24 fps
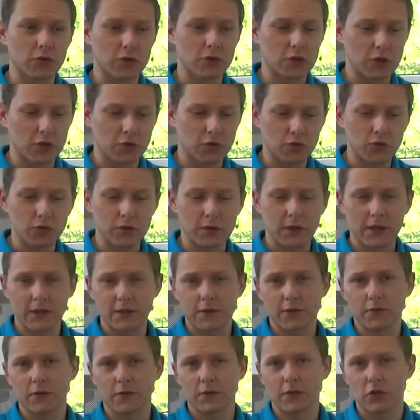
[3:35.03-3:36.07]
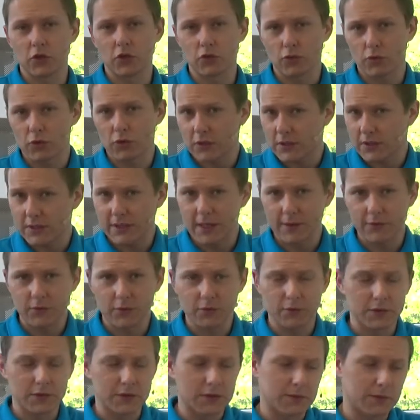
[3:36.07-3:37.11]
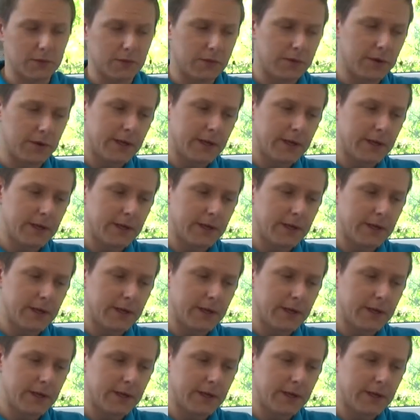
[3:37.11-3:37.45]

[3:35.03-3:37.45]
się tutaj, co wydarzyło się z tamtą osobą.